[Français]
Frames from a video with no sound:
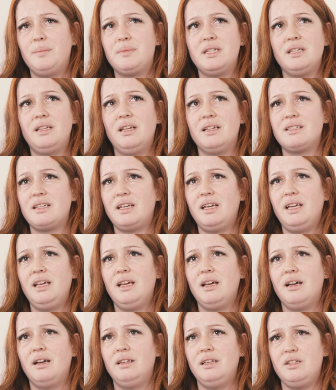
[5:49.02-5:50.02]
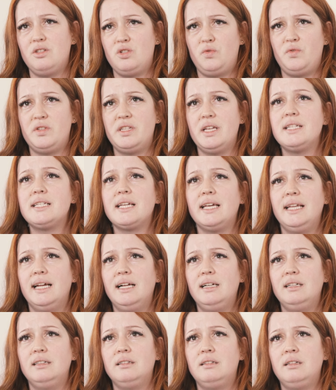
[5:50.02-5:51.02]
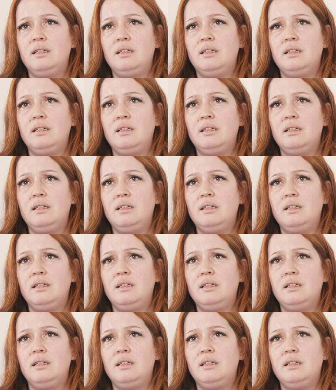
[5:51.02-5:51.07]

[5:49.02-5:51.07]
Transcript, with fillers: la petite, elle serait en insuffisance rénale.